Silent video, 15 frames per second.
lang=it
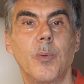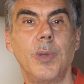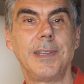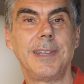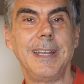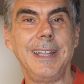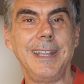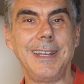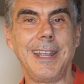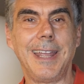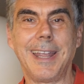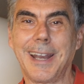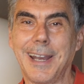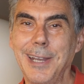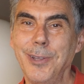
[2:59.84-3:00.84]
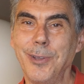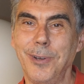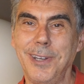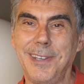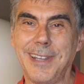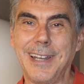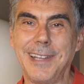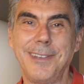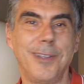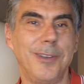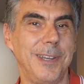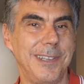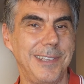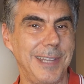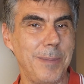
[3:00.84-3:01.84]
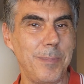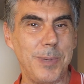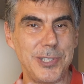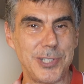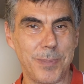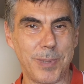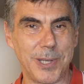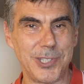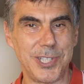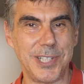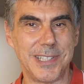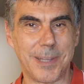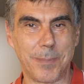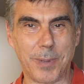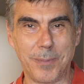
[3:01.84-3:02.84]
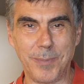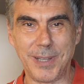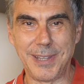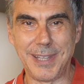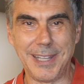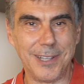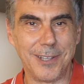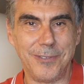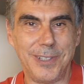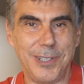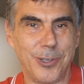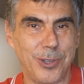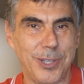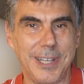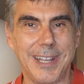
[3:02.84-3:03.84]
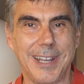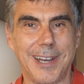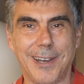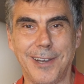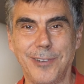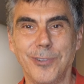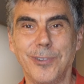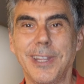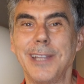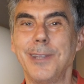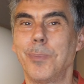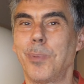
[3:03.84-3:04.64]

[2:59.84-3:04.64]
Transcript: Queste linee rendono l'installazione semplice e precisa, permettendovi di ottenere risultati